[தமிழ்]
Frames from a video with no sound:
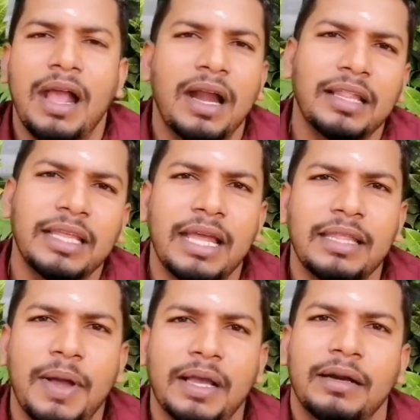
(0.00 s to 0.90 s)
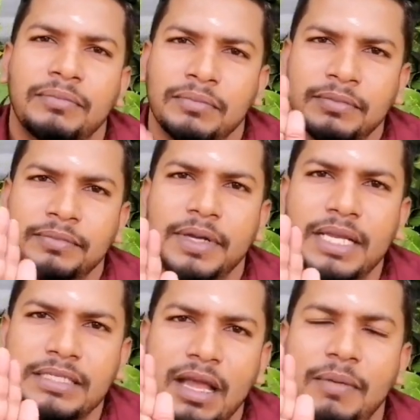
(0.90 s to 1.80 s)
நாங்கள் அதை எதிர்பார்க்குறோம்
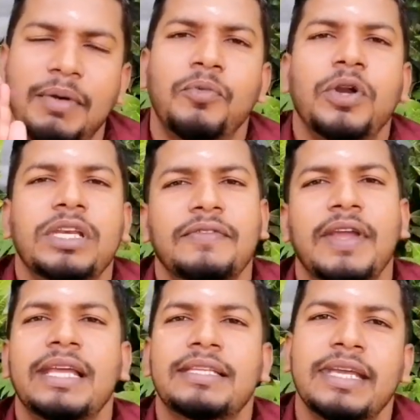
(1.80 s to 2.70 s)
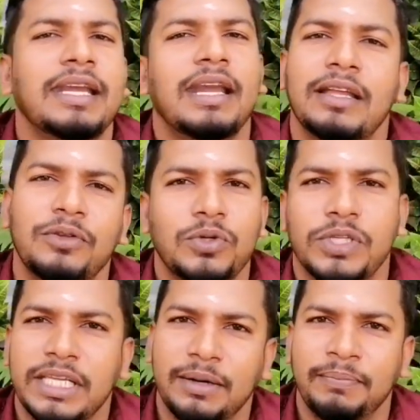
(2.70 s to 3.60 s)
பேசாமல் மூடிட்டு வேலையை செய்யன்றல
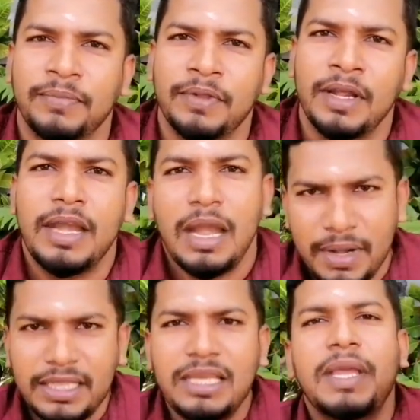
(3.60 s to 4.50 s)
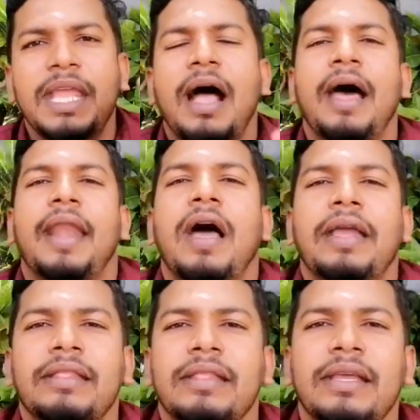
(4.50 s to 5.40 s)
யோசிக்கிறோம் நன்மை
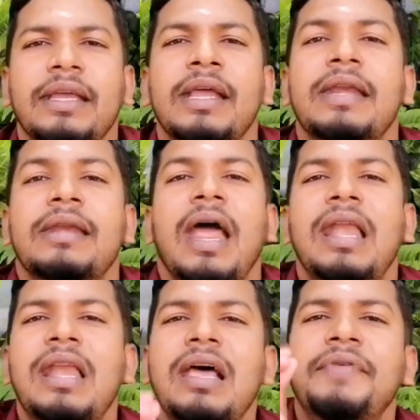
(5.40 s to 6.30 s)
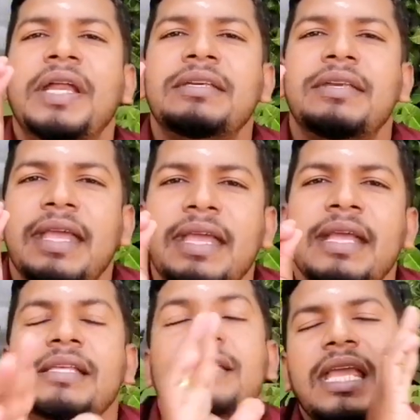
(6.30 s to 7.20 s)
ஆராய்ந்து நல்லவற்றை
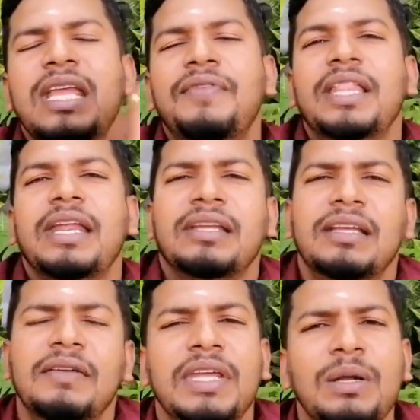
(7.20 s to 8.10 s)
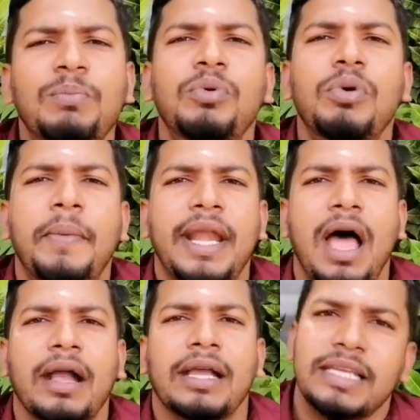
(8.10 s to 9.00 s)
செய்வதற்கு
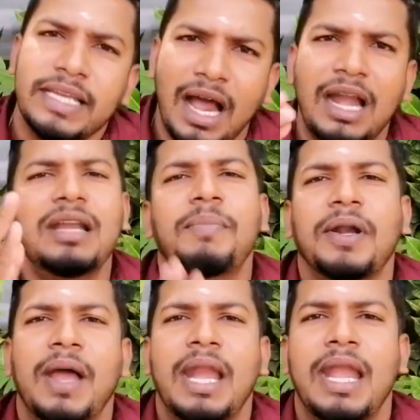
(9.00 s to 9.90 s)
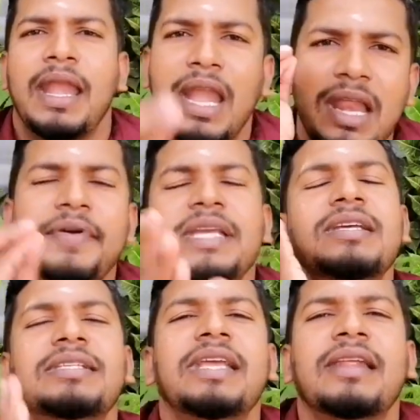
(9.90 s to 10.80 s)
விரும்புவவனாக செய்யாட்டிலும் பரவாயில்ல
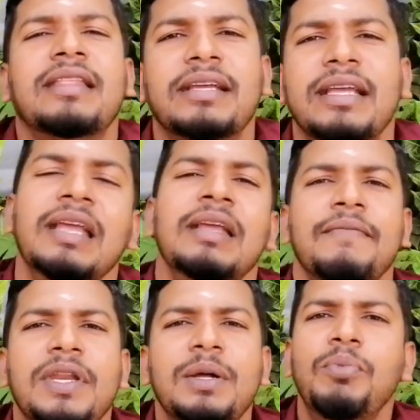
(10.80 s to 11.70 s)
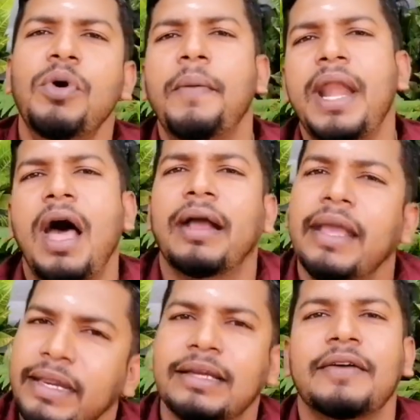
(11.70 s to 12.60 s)
நல்லவற்றை செய்கிறதுக்கு விரும்புவவனாக
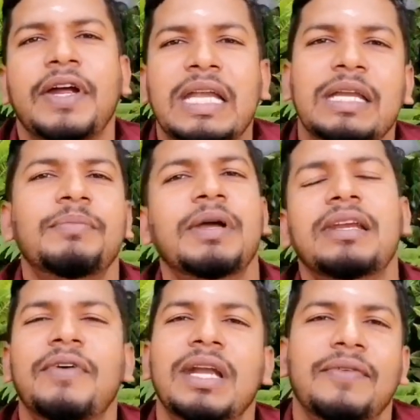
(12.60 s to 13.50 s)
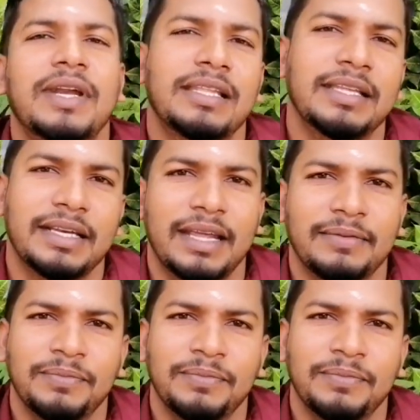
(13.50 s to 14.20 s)
இருக்க வேண்டும் என்று வள்ளுவர் எழுதுகிறார்